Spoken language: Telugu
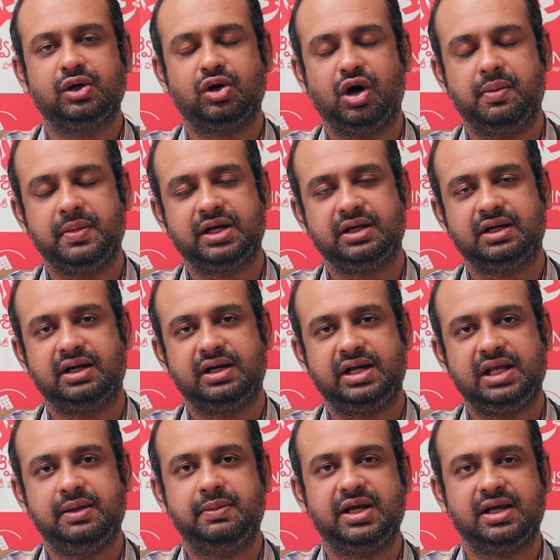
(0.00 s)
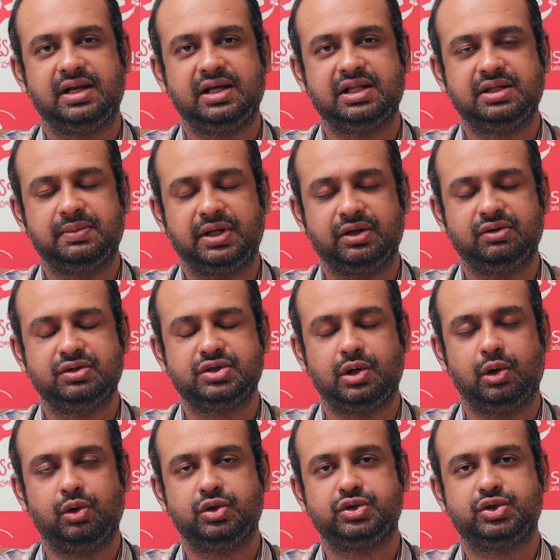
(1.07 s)
కామన్గా టీబీ అనేది మనం
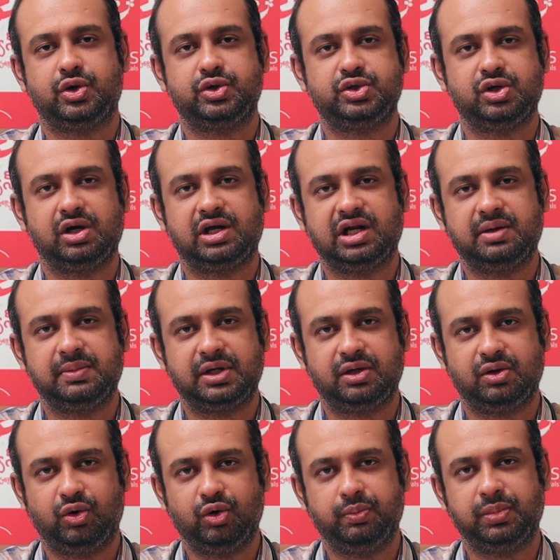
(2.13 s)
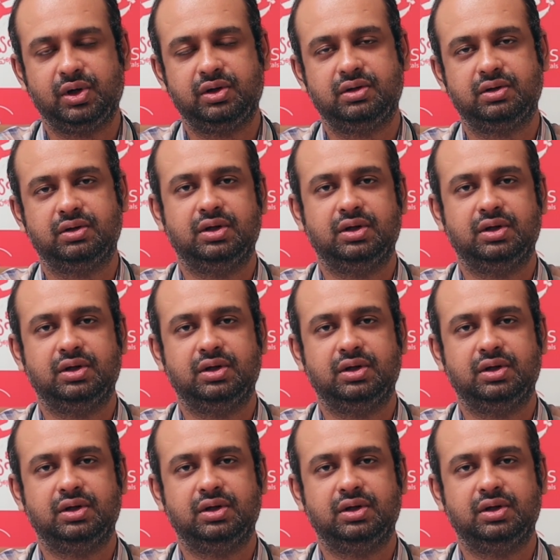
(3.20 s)
లో సోషియో ఎకనామిక్ గ్రూప్లో